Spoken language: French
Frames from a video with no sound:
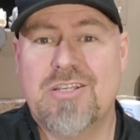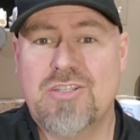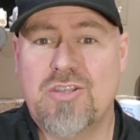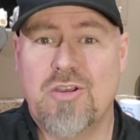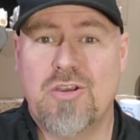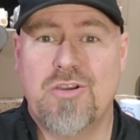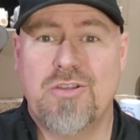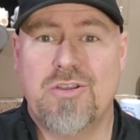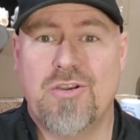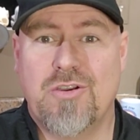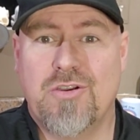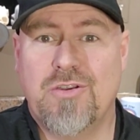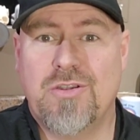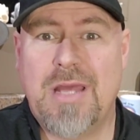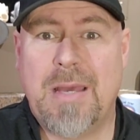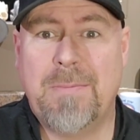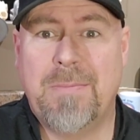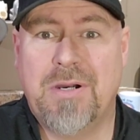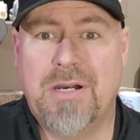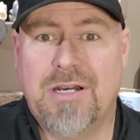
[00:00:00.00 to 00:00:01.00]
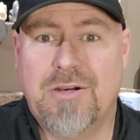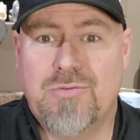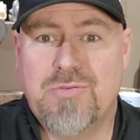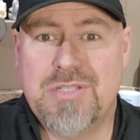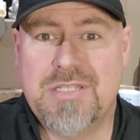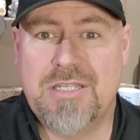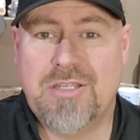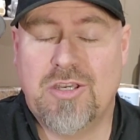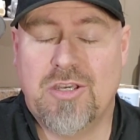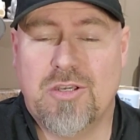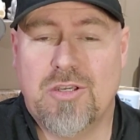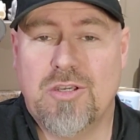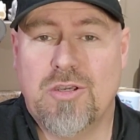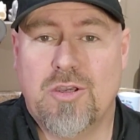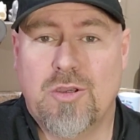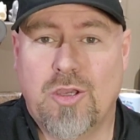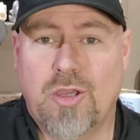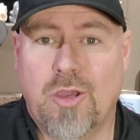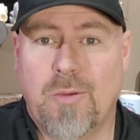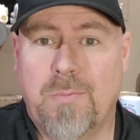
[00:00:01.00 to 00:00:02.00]
C'est un abat aussi que
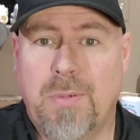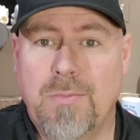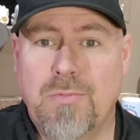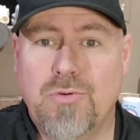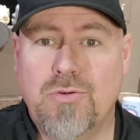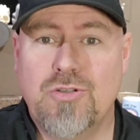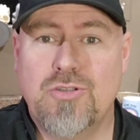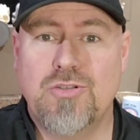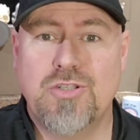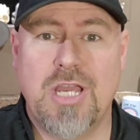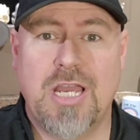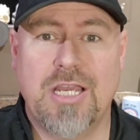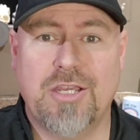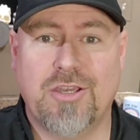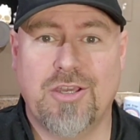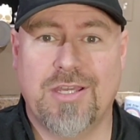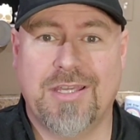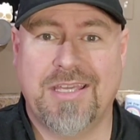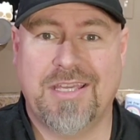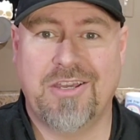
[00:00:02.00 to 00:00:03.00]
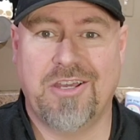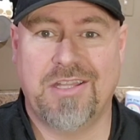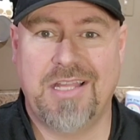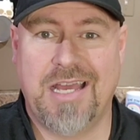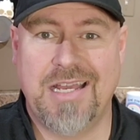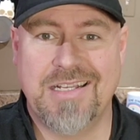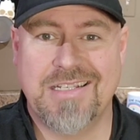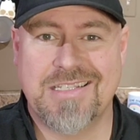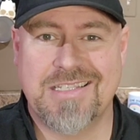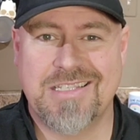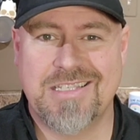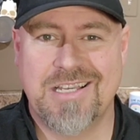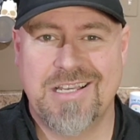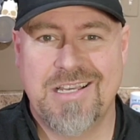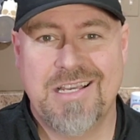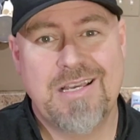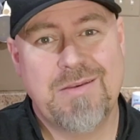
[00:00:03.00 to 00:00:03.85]
a pas beaucoup de gens qui connaissent.